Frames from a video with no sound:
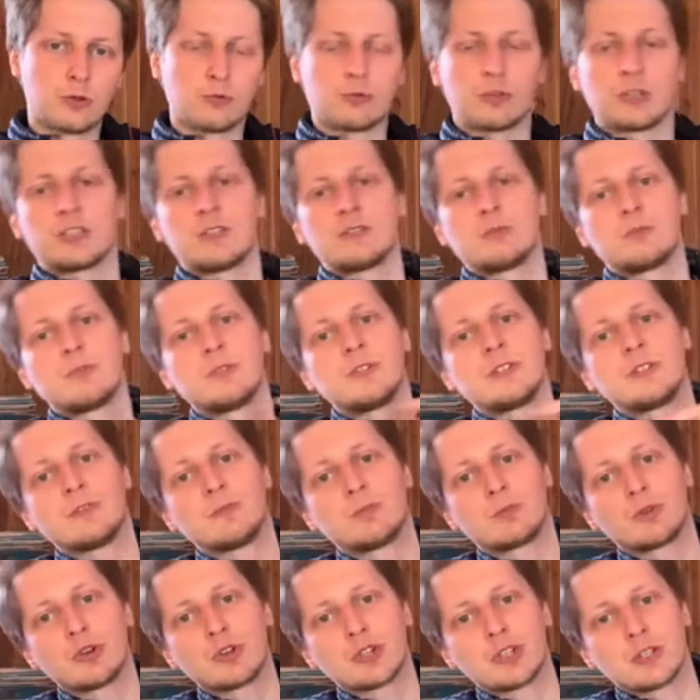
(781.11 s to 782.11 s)
Если вы помните, в
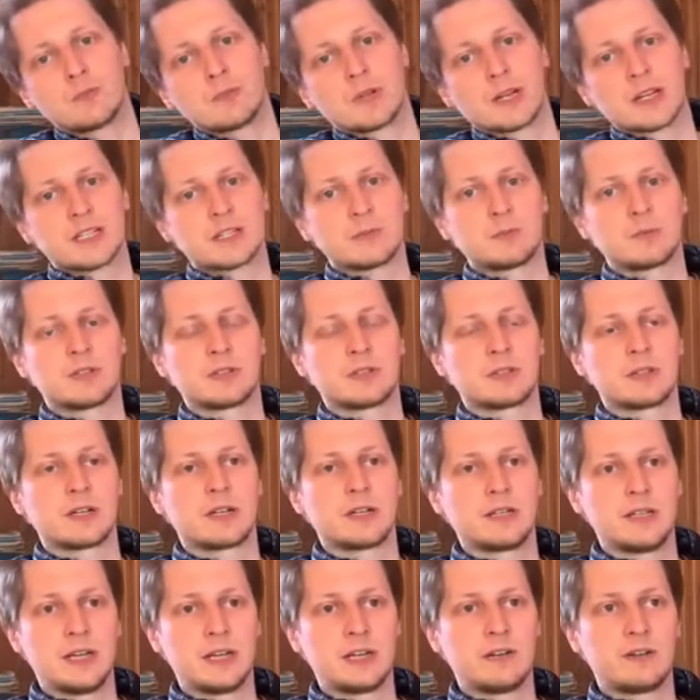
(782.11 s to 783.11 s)
прошлом раз мы,
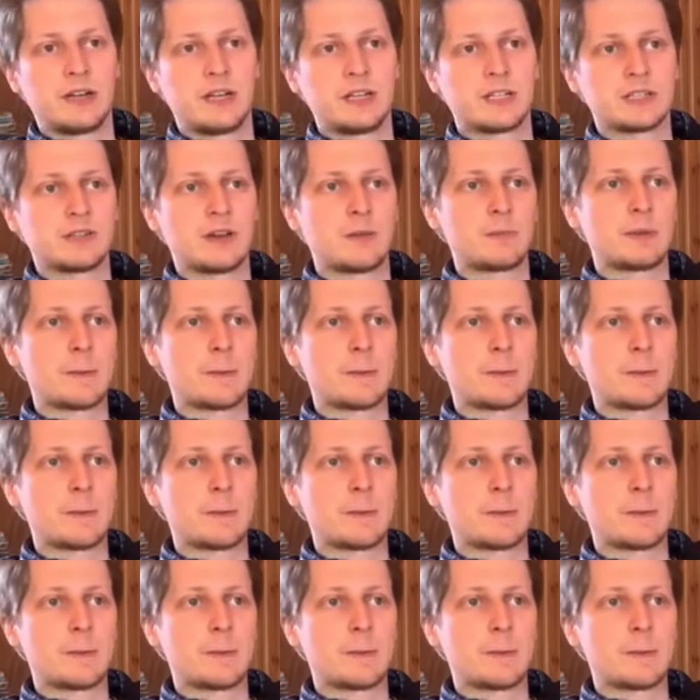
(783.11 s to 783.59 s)
когда говорили с вами